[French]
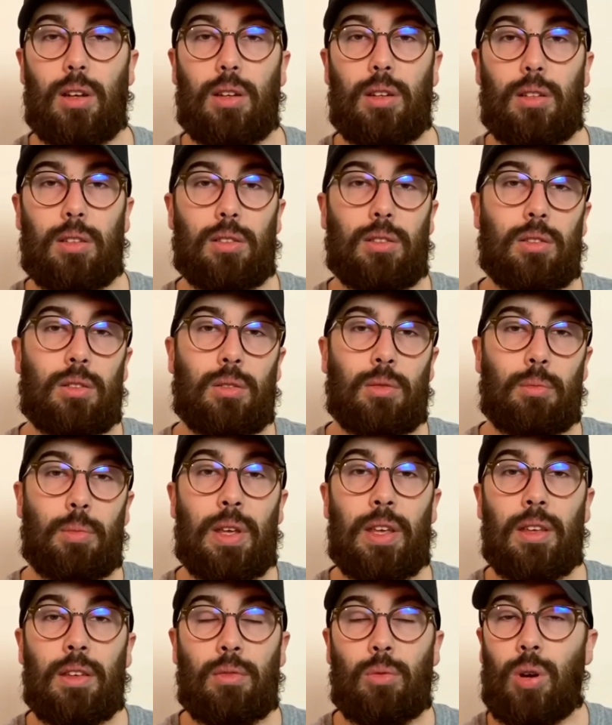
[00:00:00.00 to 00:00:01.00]
euh,
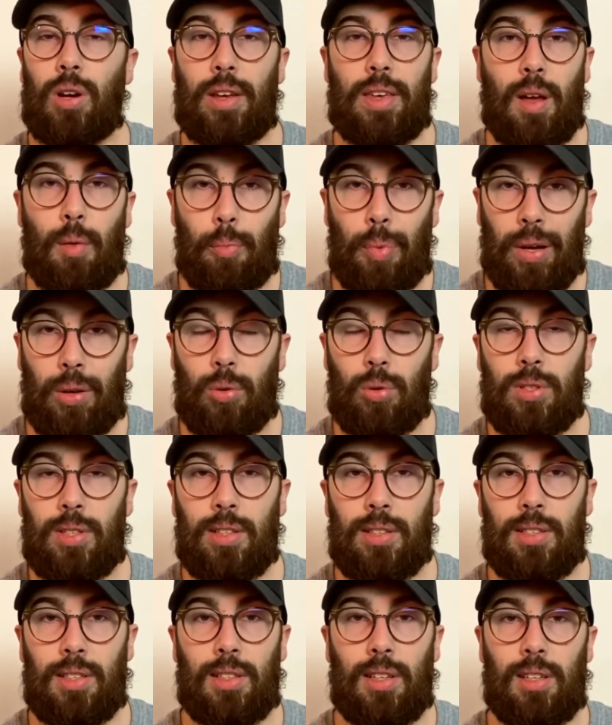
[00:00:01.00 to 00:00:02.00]
mais voilà, il n'y a pas que ça.
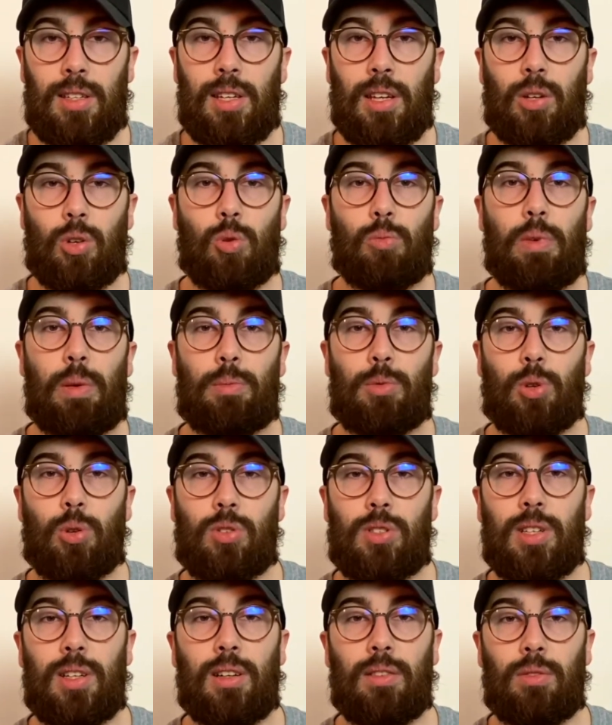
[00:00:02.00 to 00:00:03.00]
C'est-à-dire que même sans
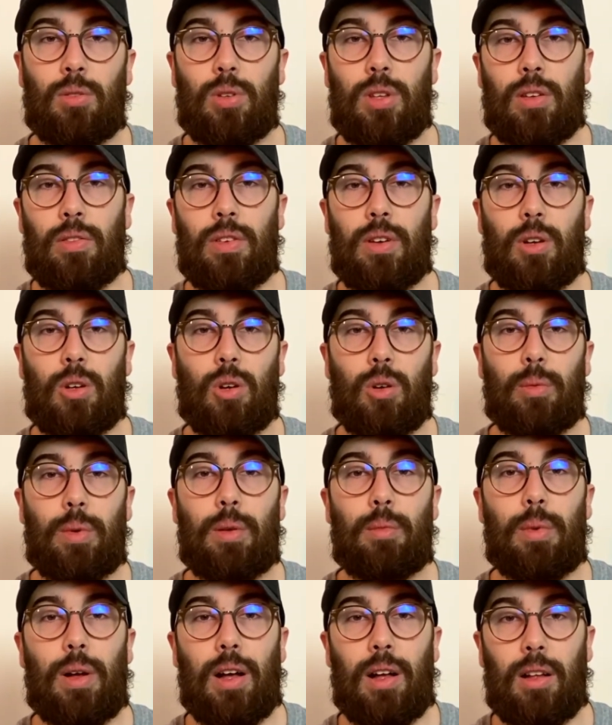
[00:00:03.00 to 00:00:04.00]
ça, avant, il y avait quand
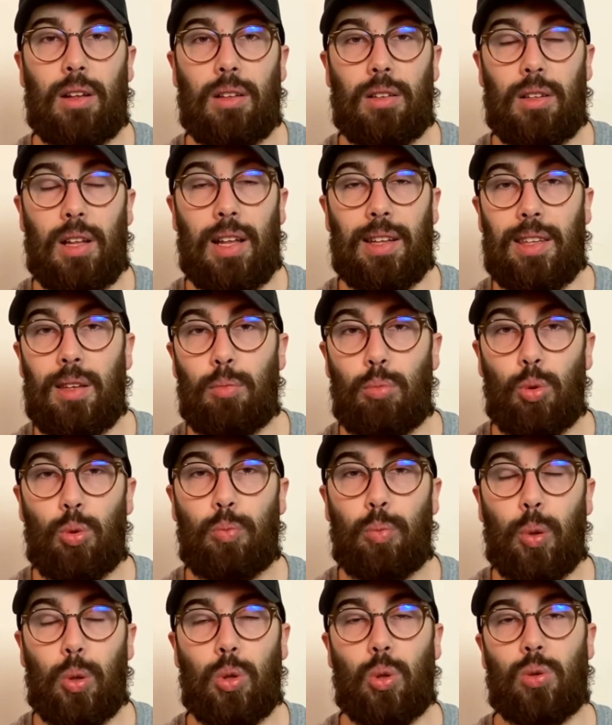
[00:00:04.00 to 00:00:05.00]
même un, début de
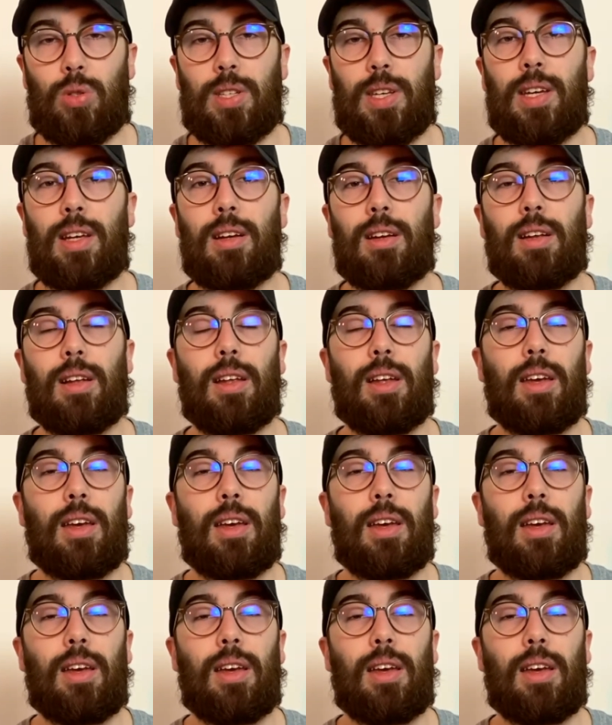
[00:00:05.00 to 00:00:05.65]
potentiel.